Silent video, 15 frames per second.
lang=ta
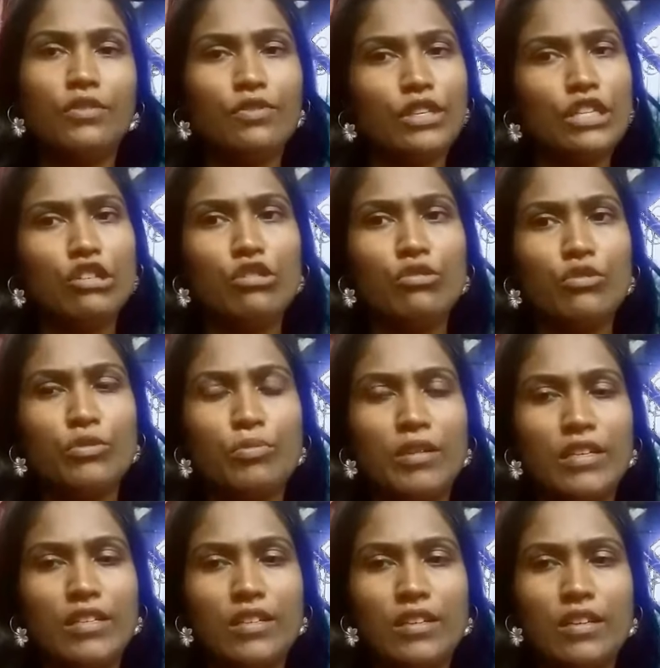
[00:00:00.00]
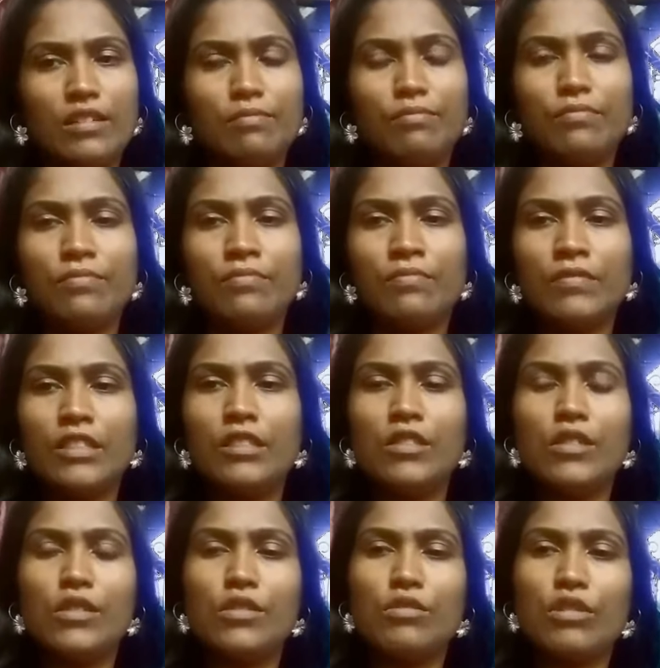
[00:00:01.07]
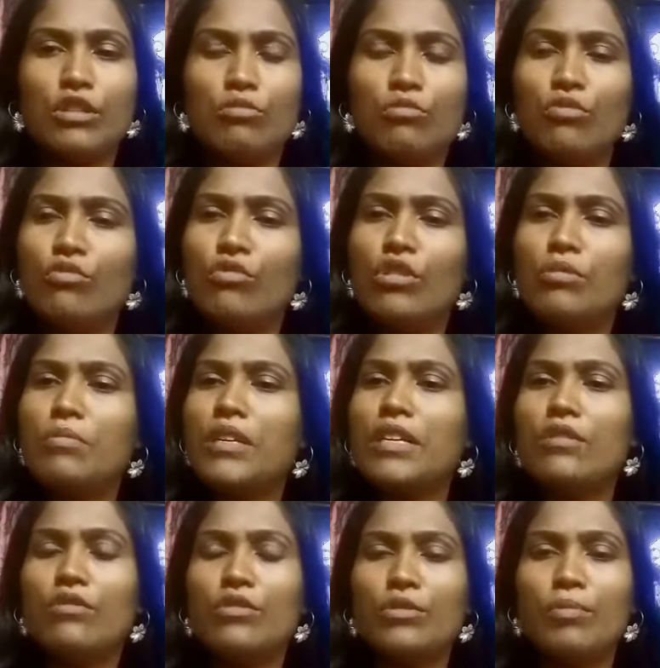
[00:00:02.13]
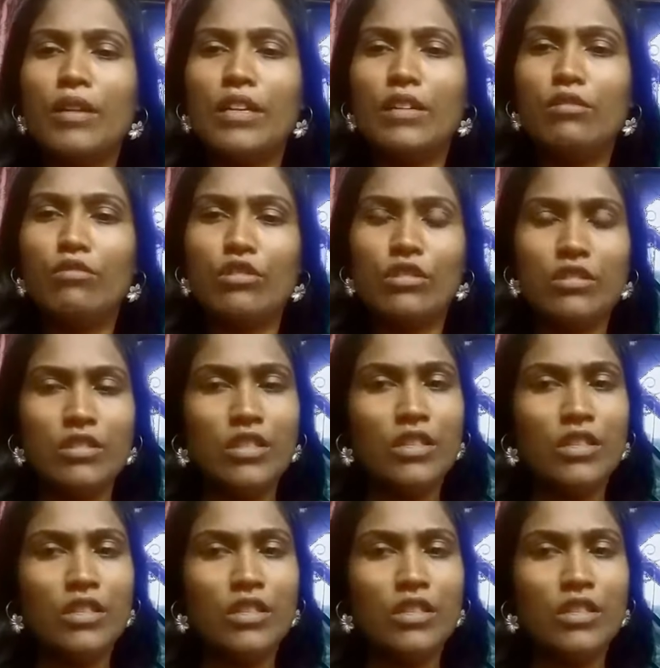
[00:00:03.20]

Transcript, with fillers: ஃபிக் யூஸ் பண்ணியிருக்கேன் ஸோ இந்த மூணுமே யூஸ் பண்ணி ஒரு